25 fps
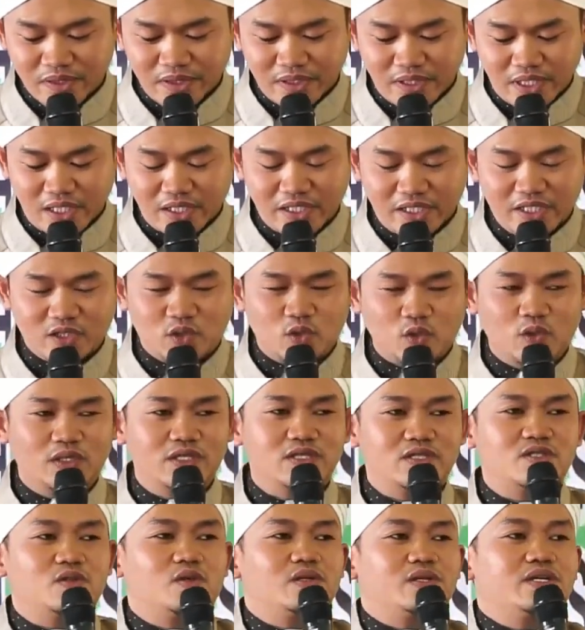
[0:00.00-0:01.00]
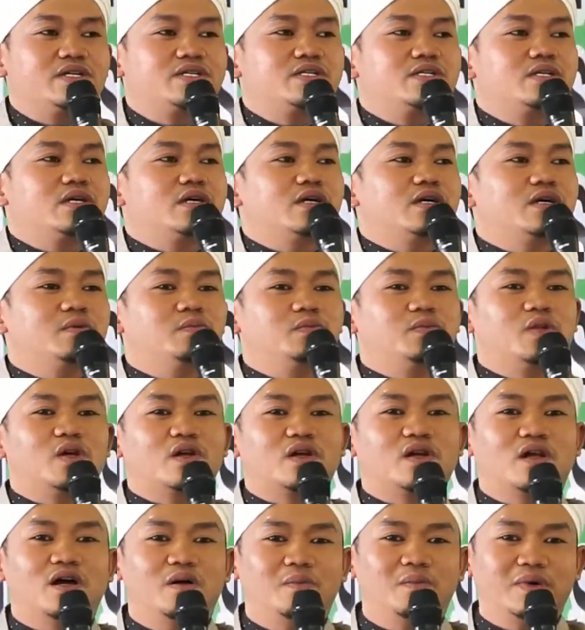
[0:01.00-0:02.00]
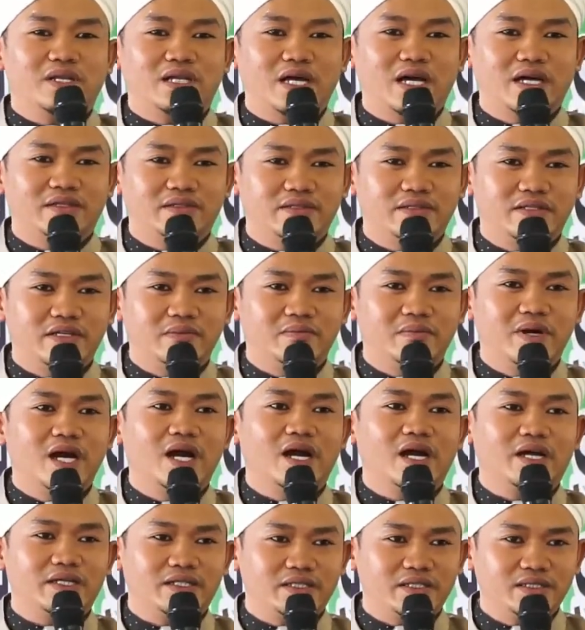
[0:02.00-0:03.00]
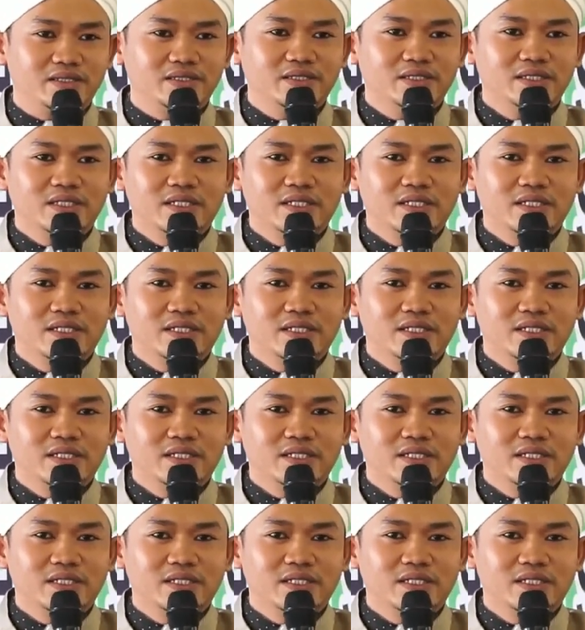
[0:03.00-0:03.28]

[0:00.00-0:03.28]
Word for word: yang ditulis oleh Syekh Abdurrahman Ad-Dibai